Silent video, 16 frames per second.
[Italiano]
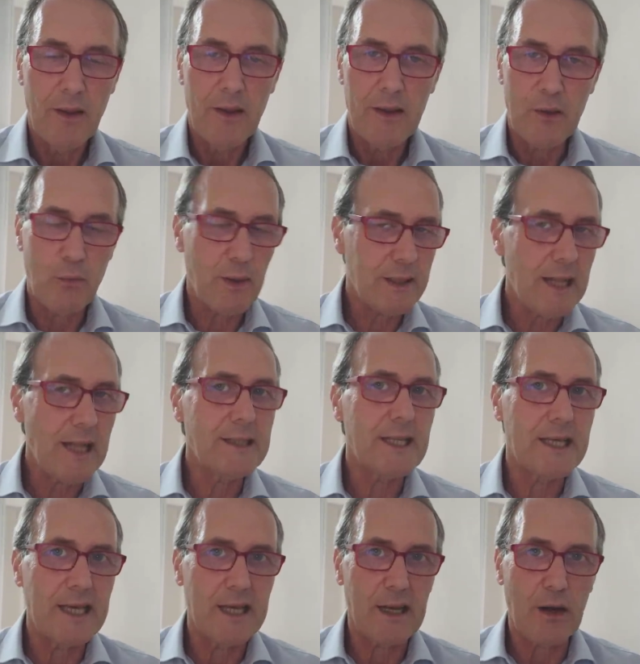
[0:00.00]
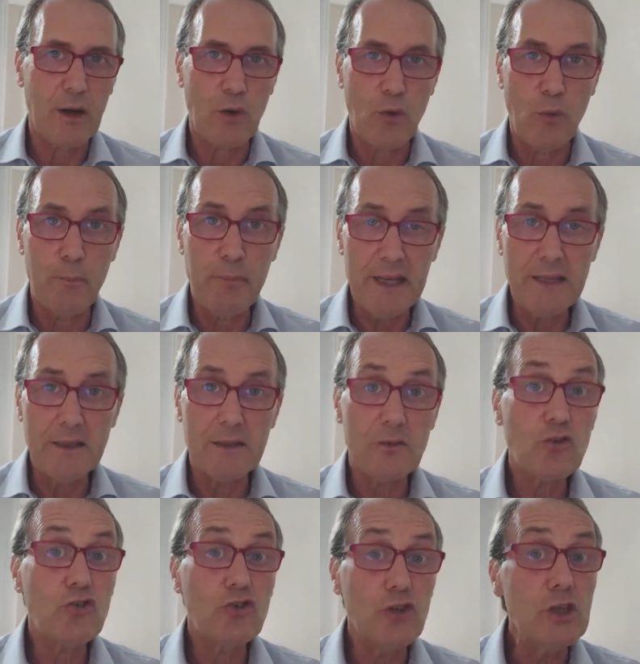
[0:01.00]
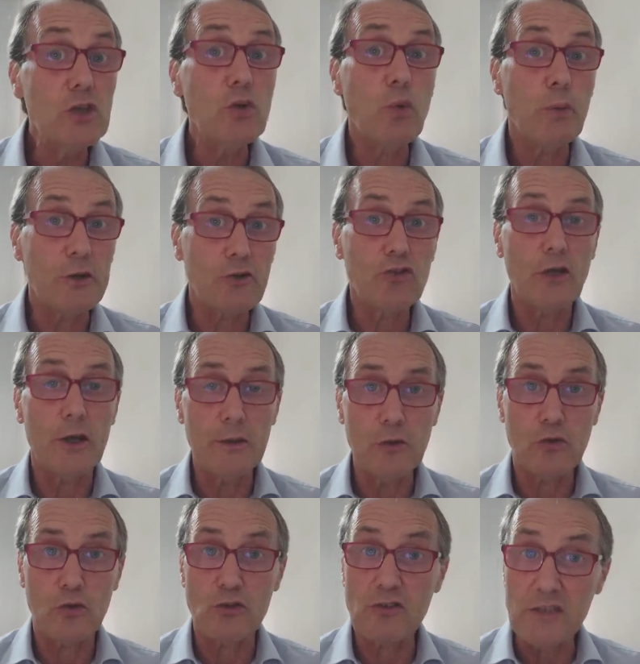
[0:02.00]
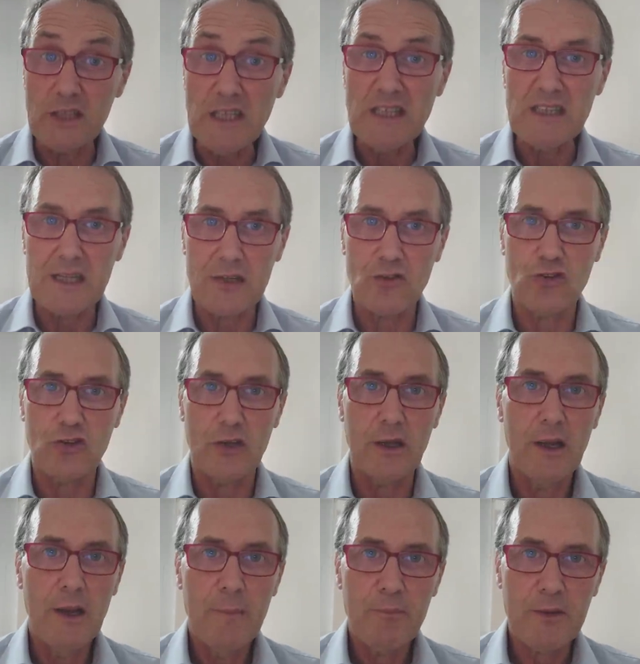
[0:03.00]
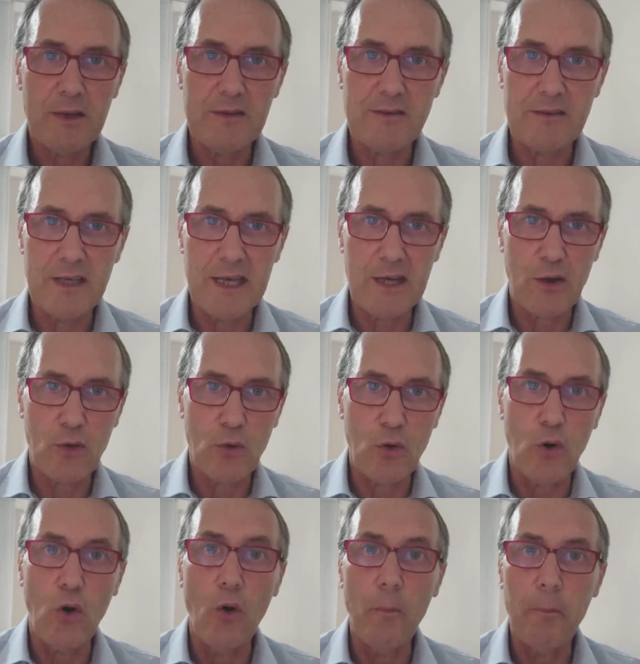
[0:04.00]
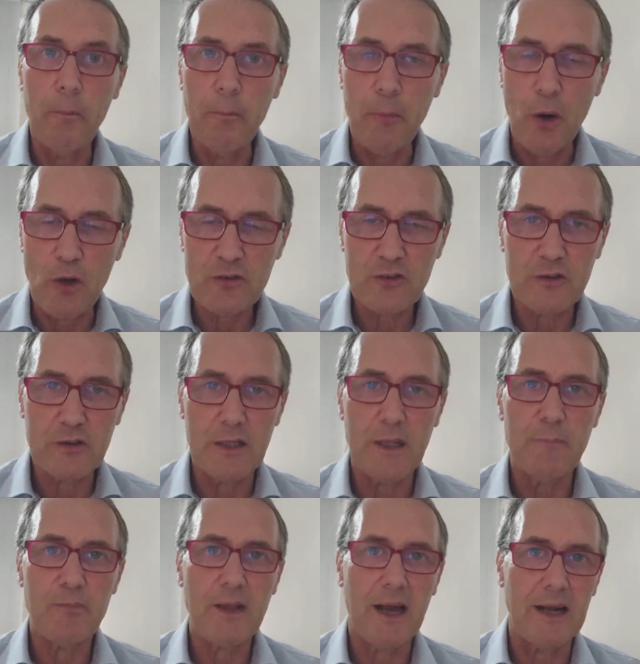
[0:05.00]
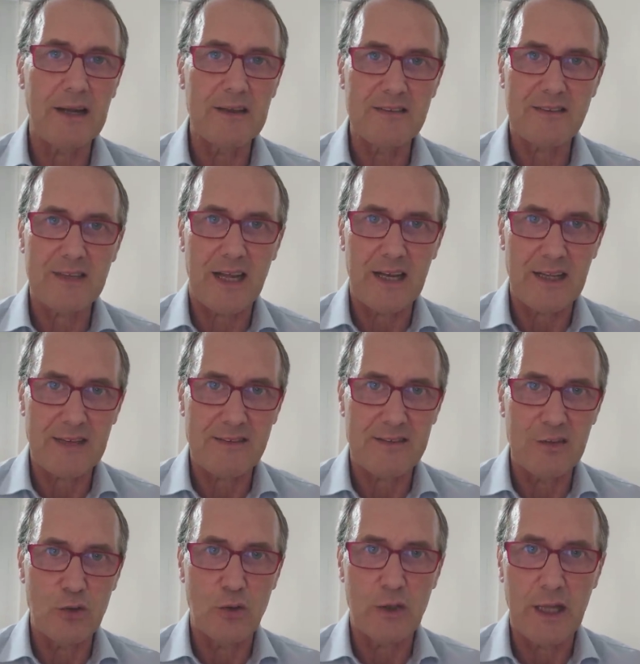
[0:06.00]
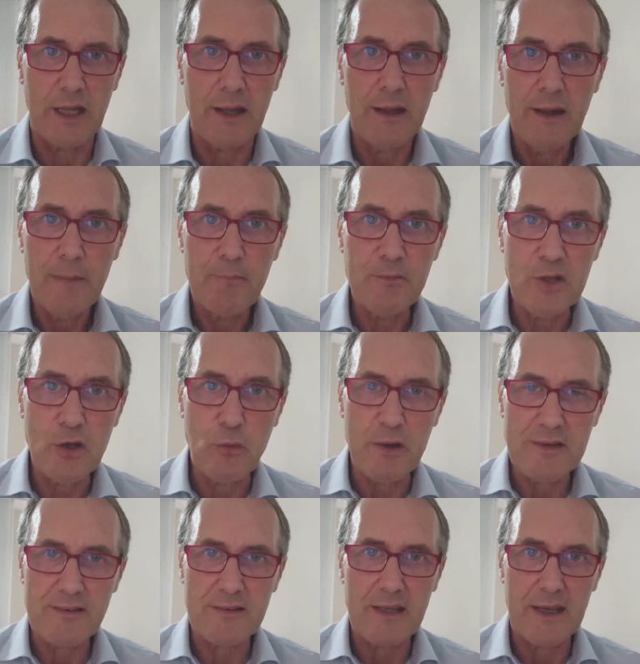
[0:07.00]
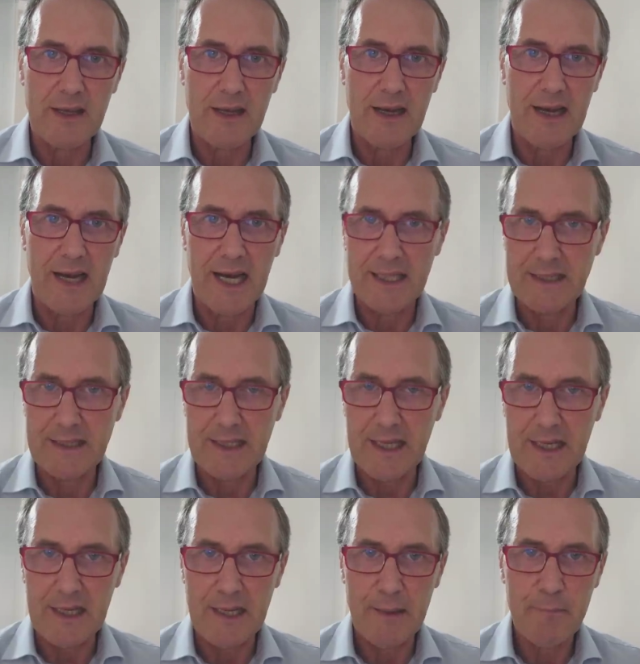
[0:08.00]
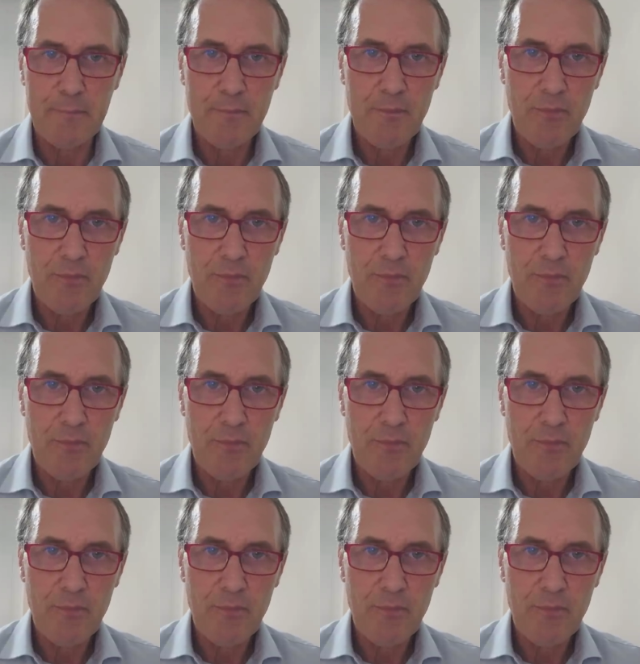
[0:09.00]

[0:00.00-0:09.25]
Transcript: E guardate che erano ben 500 sindaci che si erano opposti all'installazione di queste antenne.